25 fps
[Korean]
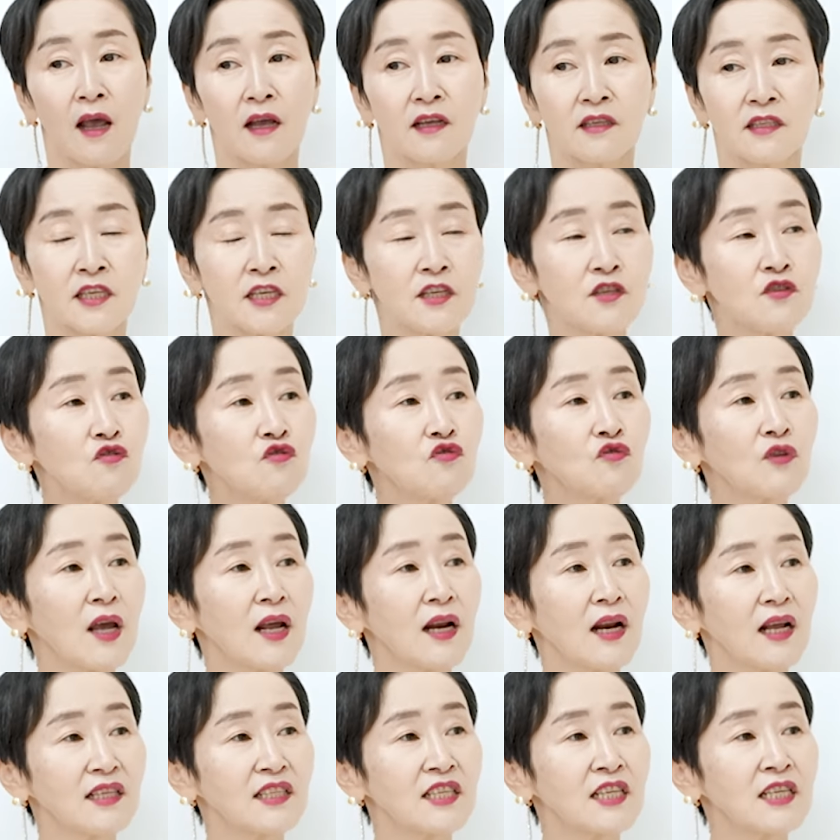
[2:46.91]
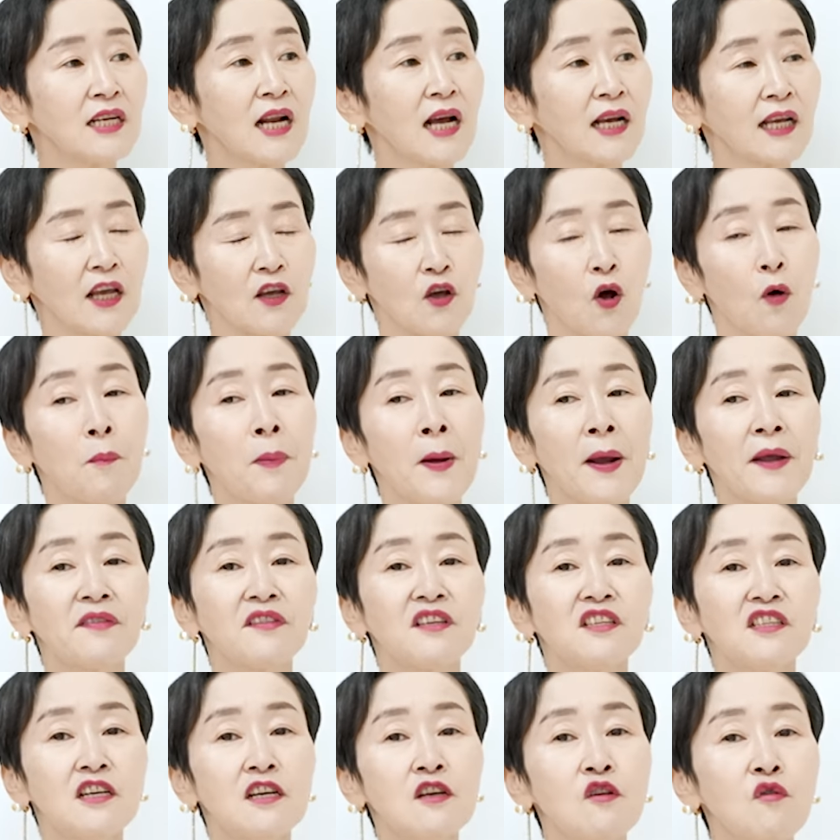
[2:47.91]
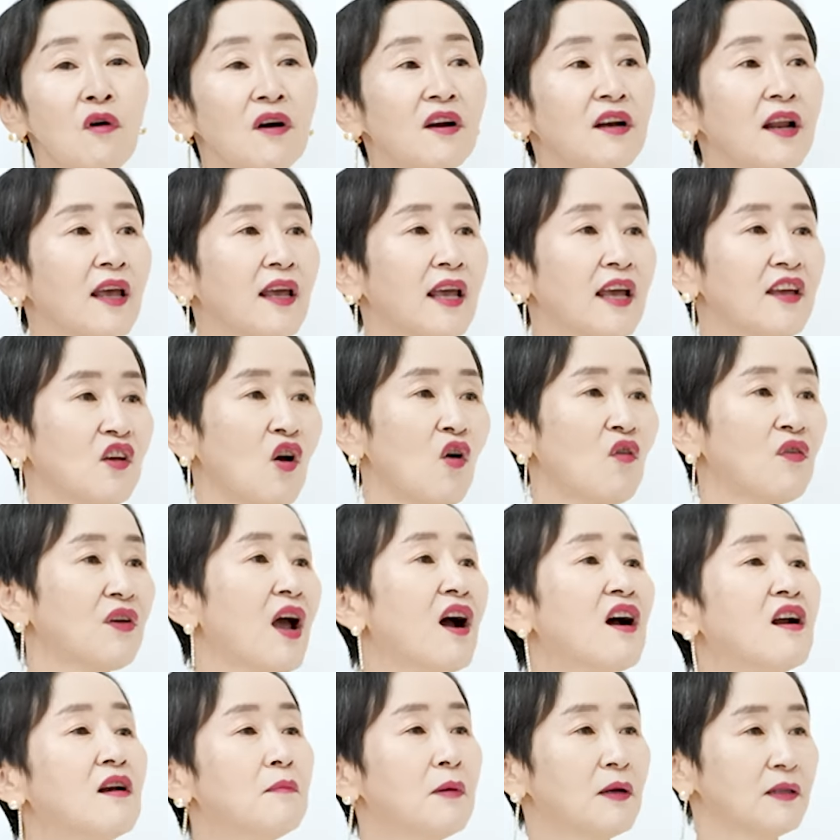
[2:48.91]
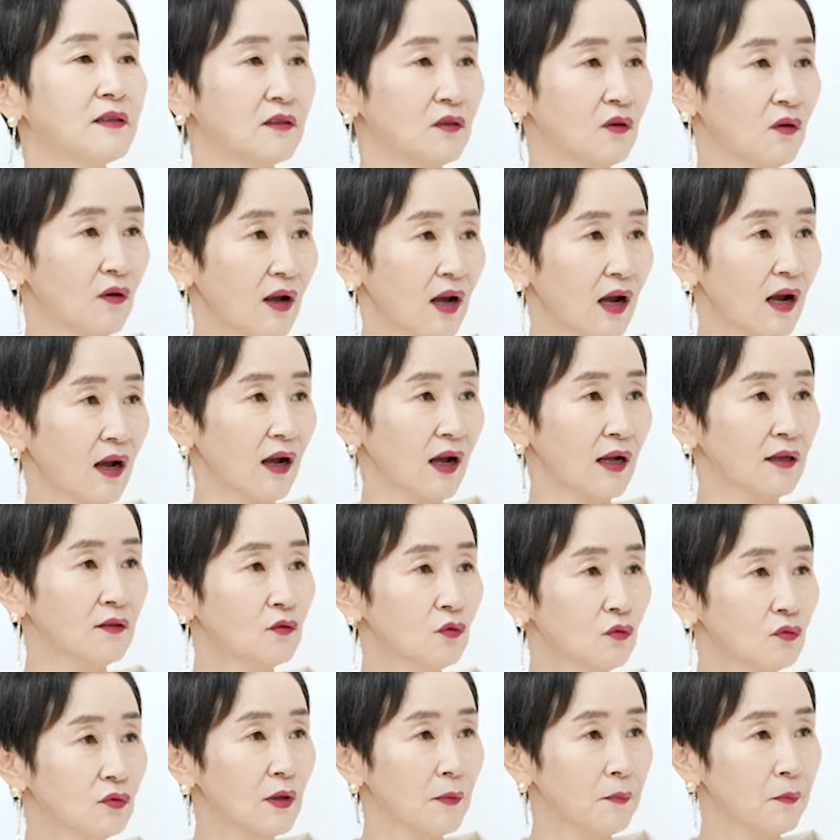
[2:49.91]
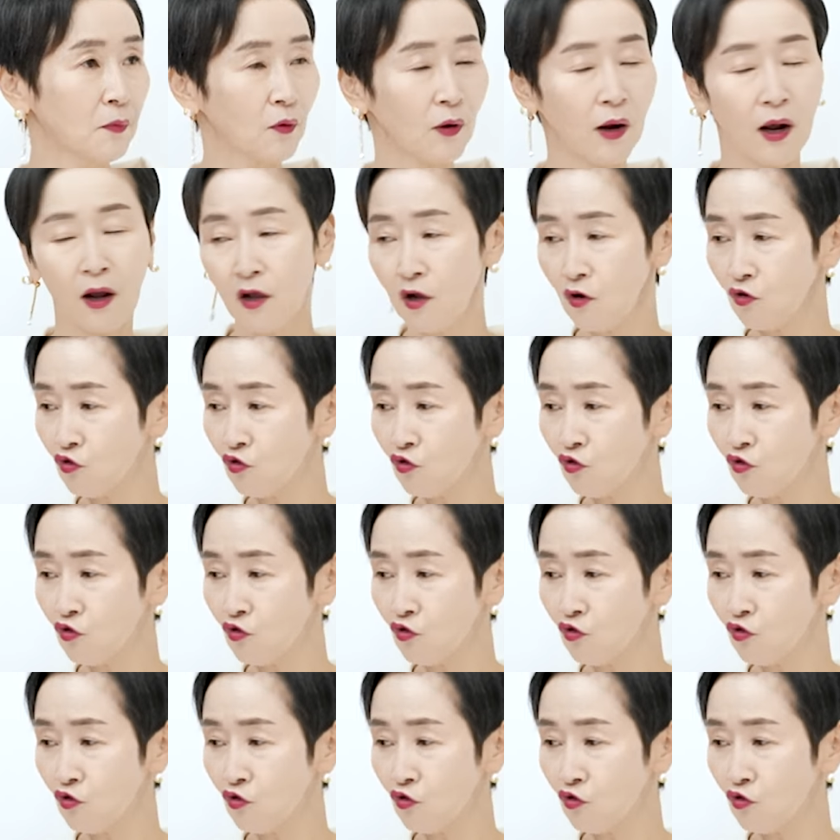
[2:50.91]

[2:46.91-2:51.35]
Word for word: 친윤계나 친한계 옆에 있는 의원에게 영향을 받는 거야. 한동훈 대표가.